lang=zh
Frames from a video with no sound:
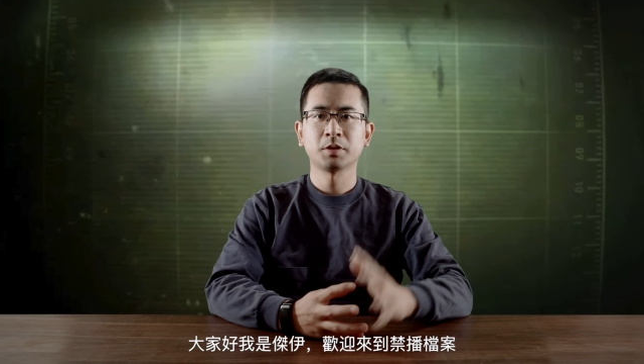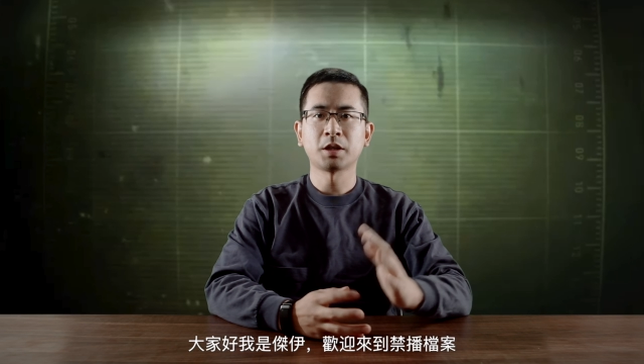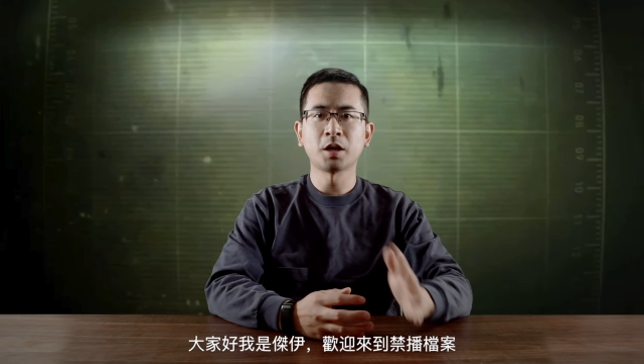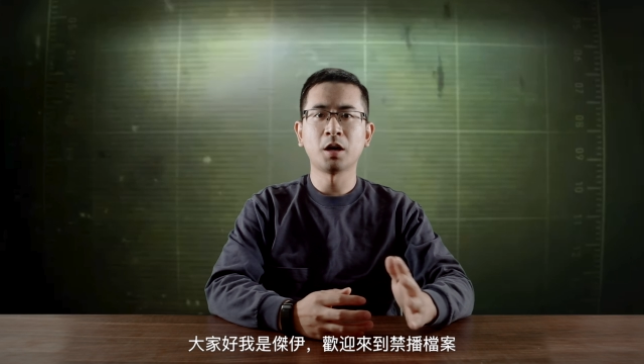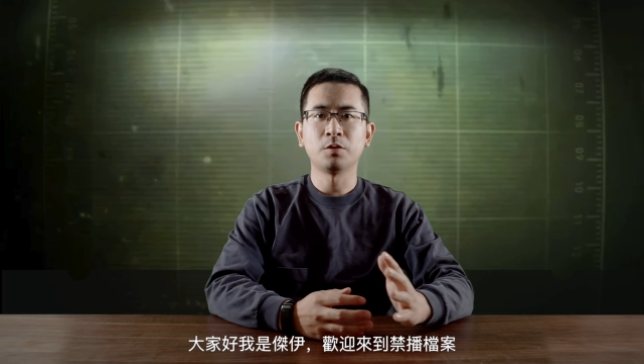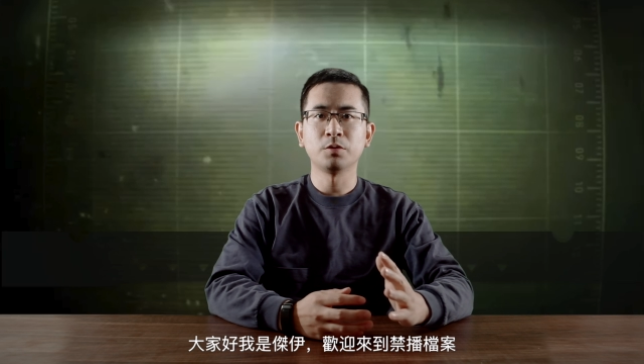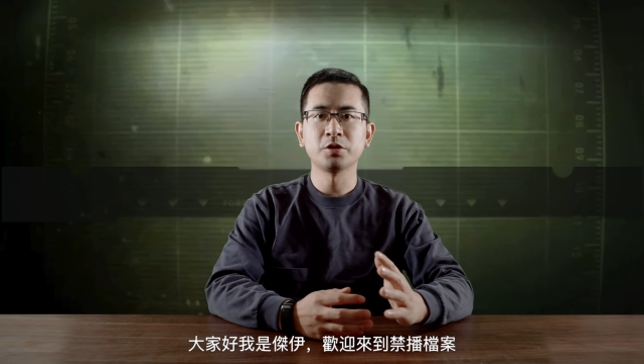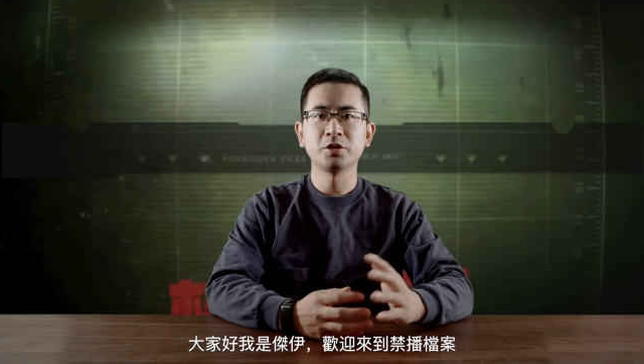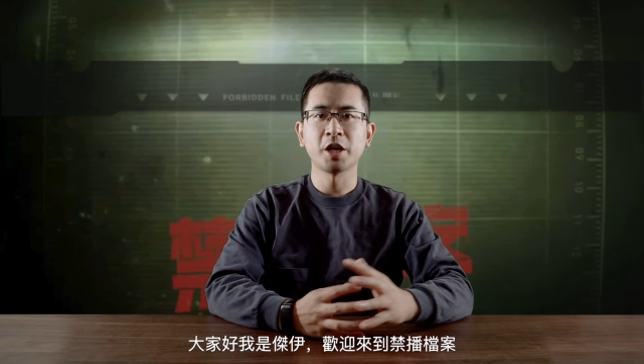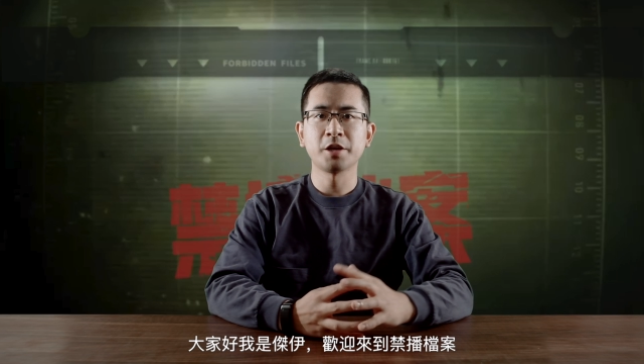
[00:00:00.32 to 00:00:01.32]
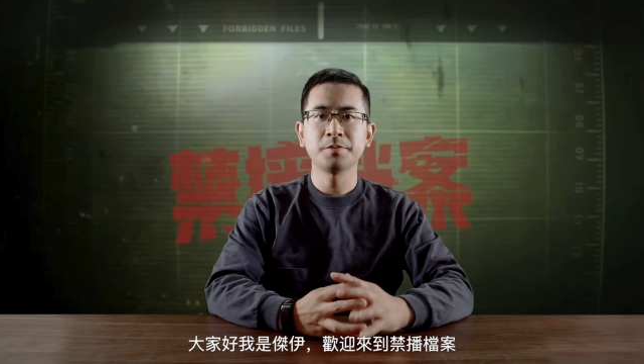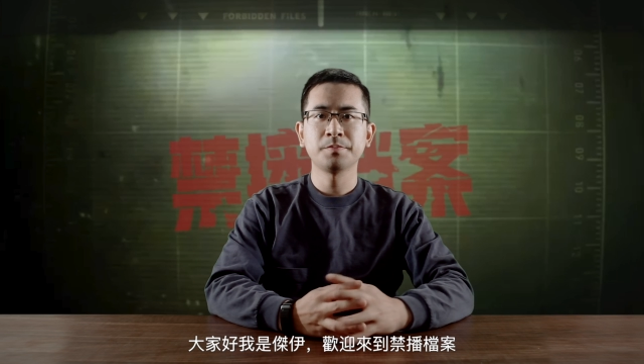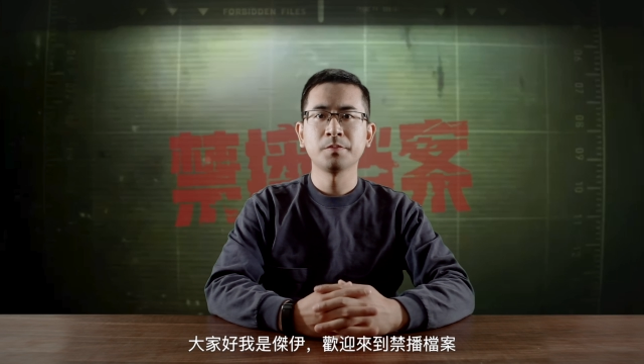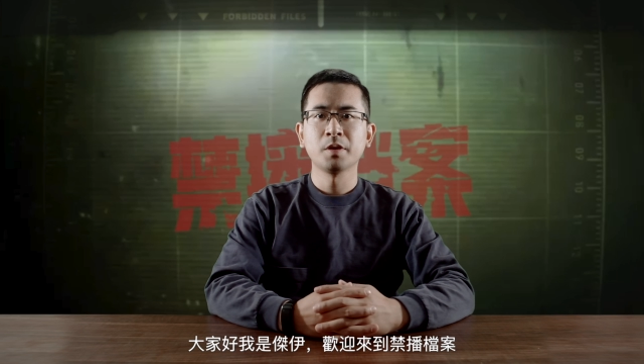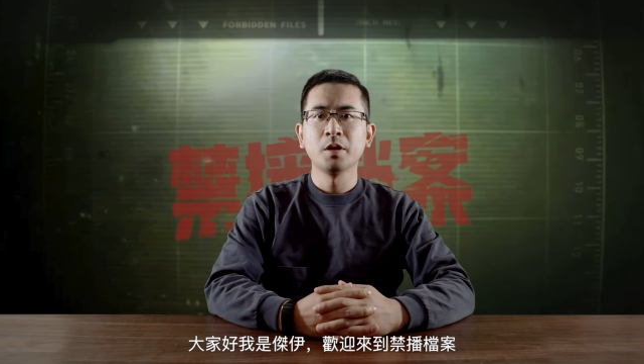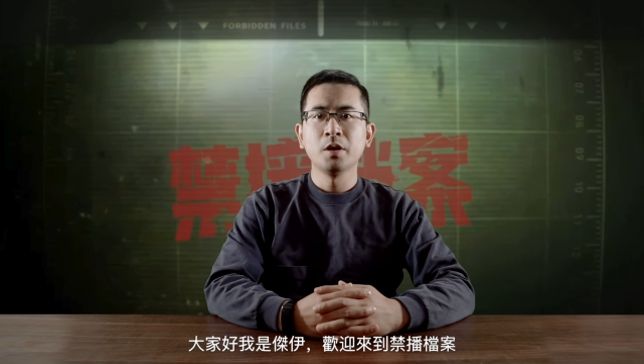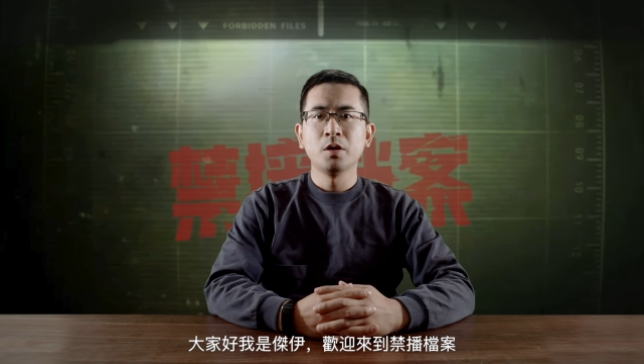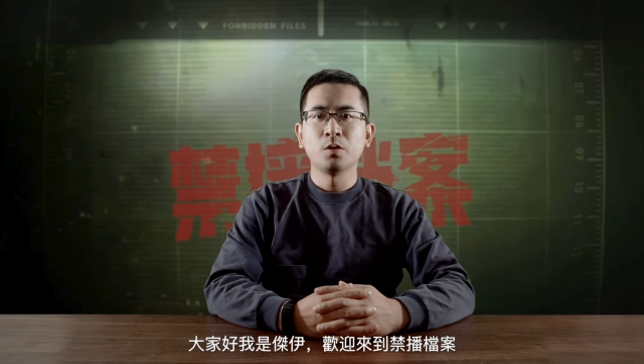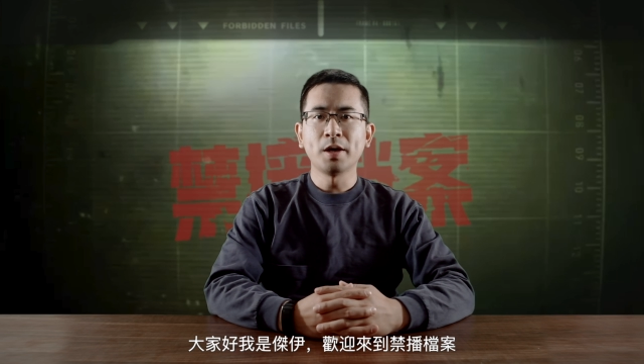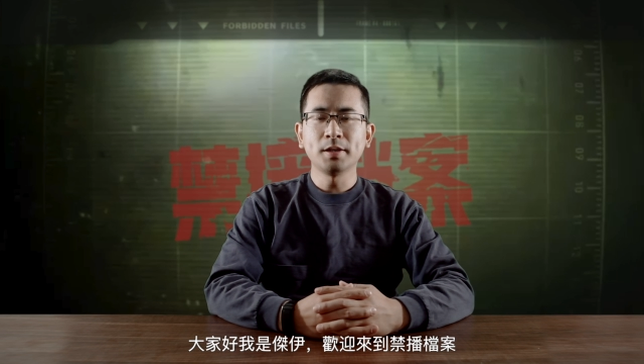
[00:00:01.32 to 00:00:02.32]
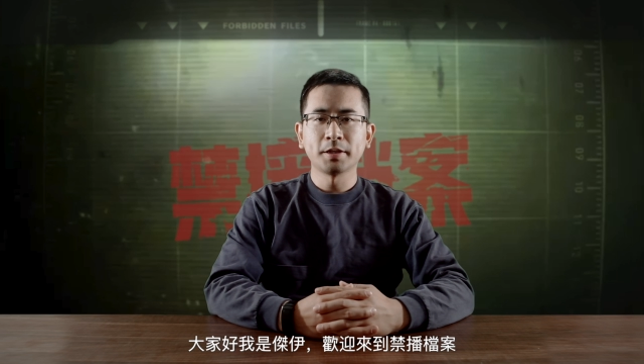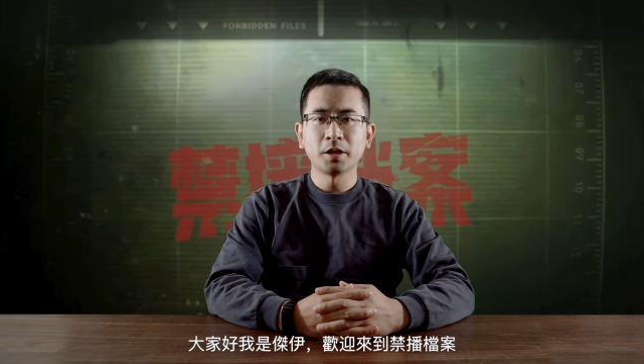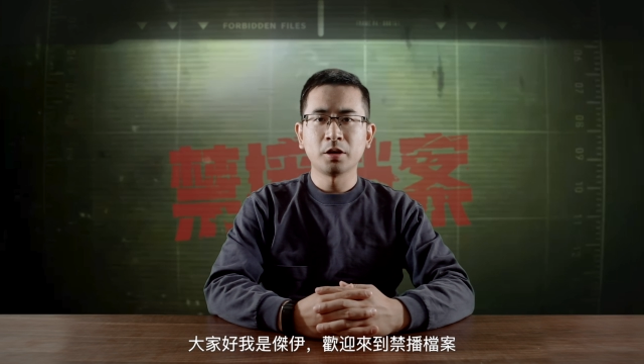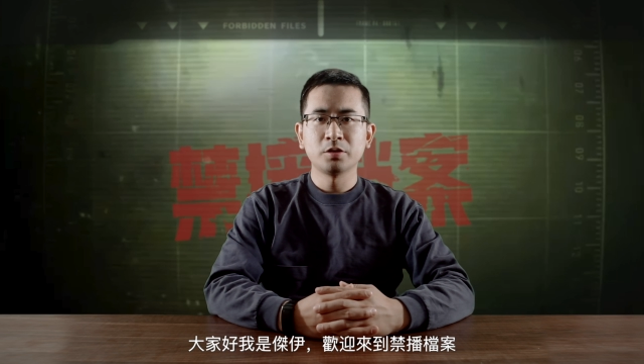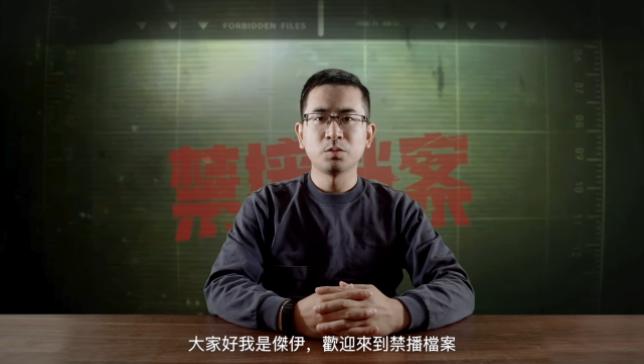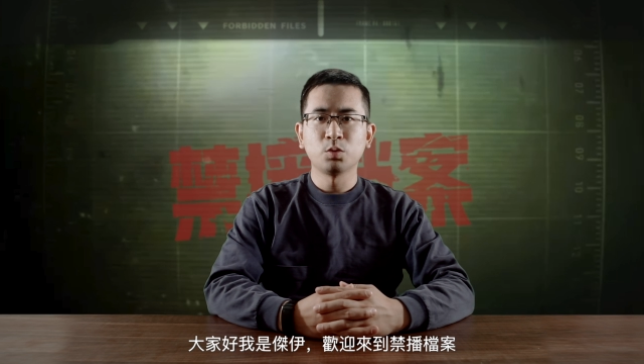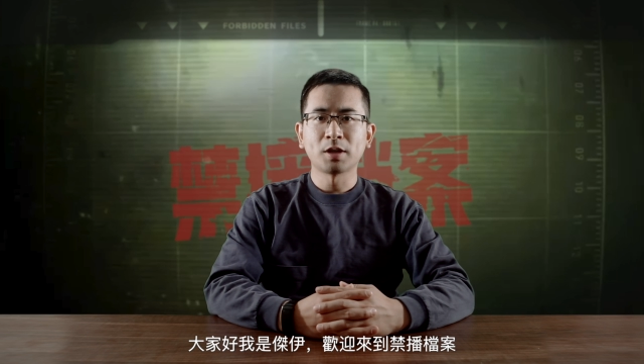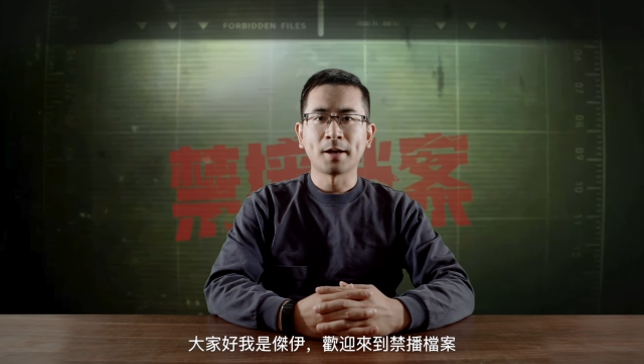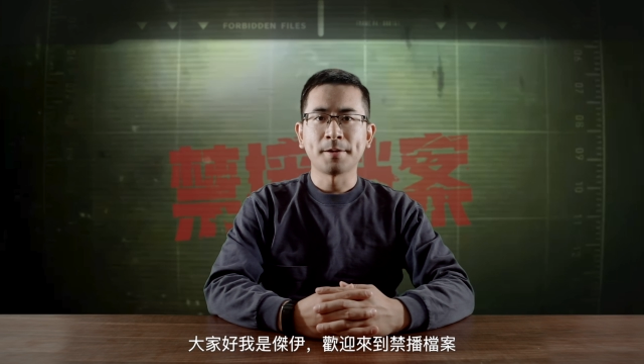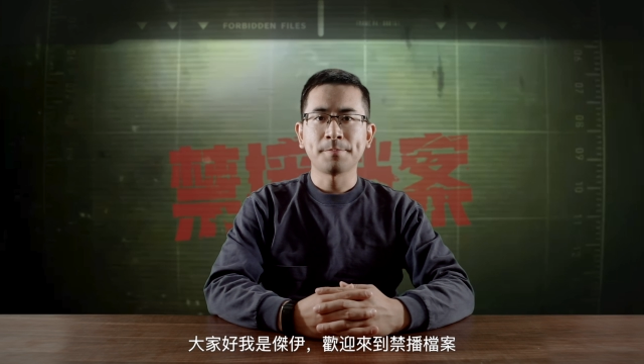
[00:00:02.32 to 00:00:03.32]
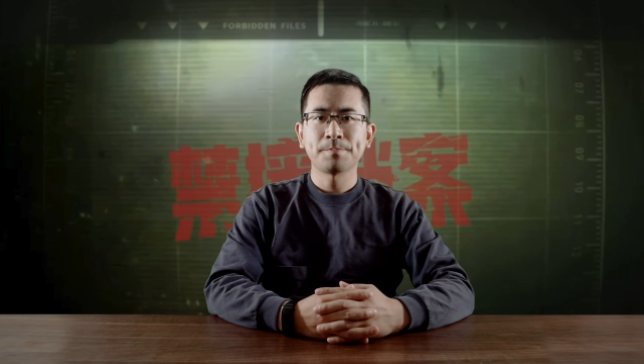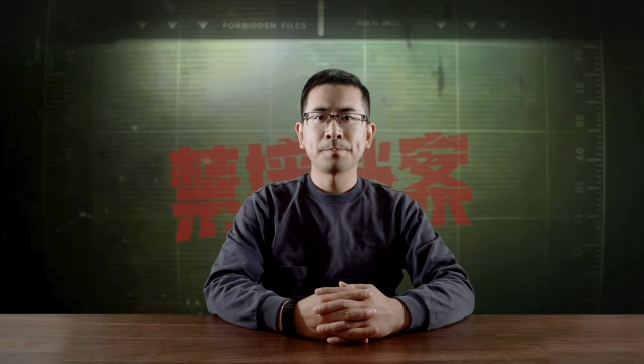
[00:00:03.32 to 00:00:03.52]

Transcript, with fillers: 大家好，我是杰一，欢迎来到金波档案。